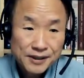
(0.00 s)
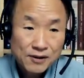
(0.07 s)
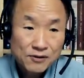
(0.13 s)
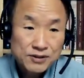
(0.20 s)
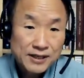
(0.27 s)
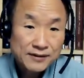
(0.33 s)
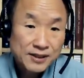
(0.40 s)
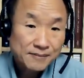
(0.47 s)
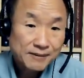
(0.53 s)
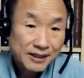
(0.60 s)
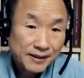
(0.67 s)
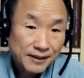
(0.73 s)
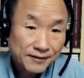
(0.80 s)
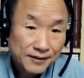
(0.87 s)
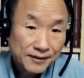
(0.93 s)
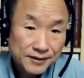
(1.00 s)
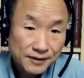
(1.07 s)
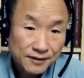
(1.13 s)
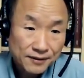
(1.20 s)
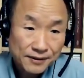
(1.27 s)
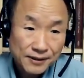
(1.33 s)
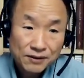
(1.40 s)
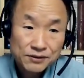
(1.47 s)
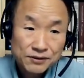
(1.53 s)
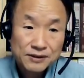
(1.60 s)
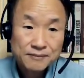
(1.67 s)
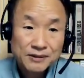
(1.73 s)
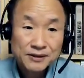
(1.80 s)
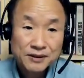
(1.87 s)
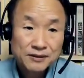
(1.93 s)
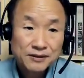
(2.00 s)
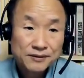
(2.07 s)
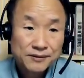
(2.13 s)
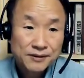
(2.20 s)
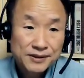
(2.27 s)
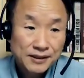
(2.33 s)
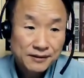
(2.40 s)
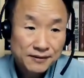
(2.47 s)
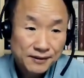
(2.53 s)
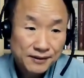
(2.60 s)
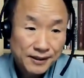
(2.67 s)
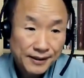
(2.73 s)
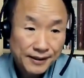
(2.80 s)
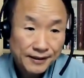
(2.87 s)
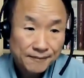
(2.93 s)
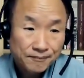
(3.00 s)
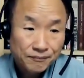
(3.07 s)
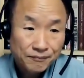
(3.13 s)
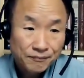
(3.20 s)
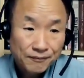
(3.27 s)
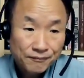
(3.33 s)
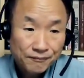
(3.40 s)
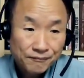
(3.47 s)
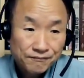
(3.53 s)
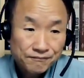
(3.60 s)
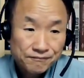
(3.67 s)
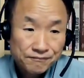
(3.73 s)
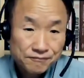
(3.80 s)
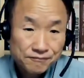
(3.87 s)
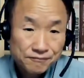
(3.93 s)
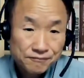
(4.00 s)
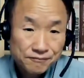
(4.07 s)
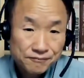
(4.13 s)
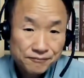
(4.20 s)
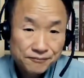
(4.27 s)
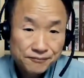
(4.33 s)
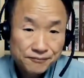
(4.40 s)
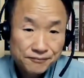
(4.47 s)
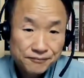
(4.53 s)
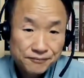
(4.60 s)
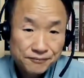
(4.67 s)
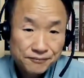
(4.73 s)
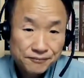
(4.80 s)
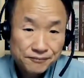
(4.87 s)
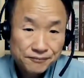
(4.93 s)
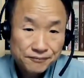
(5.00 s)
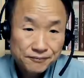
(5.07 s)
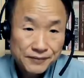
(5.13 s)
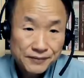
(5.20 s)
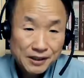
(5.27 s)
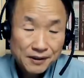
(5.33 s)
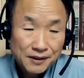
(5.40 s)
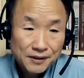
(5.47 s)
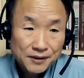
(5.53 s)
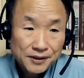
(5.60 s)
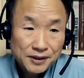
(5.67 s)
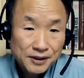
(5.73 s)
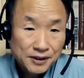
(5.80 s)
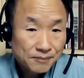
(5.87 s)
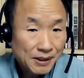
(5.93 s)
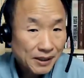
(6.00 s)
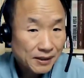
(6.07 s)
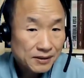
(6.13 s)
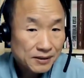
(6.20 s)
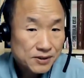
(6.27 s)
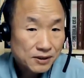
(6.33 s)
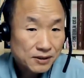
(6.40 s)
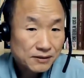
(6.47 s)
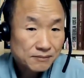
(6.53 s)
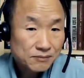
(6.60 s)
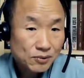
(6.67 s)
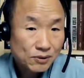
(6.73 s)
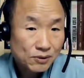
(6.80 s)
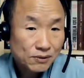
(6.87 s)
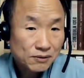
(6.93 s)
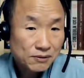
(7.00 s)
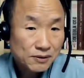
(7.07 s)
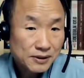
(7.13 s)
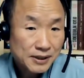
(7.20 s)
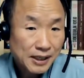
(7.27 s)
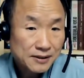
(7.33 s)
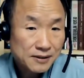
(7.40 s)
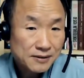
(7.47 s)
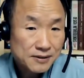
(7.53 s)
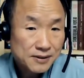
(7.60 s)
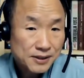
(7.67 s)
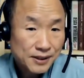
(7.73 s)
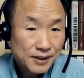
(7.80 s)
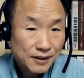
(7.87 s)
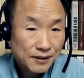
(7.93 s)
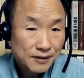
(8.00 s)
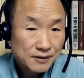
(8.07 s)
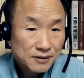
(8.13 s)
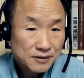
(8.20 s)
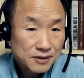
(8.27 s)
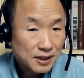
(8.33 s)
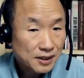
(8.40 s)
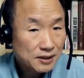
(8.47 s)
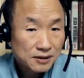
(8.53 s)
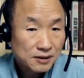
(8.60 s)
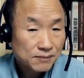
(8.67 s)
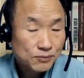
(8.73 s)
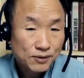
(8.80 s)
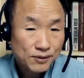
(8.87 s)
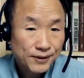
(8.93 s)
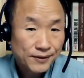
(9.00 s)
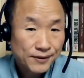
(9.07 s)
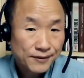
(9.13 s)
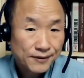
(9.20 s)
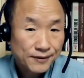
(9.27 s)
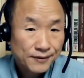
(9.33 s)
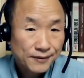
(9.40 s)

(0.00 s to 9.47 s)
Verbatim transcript: 나온 지 한 달밖에 안 됐을 거야. 나온 지 얼마 안 되고 샀는데, 음, 이만한 정보를 가진 책 찾기 드물어요. 나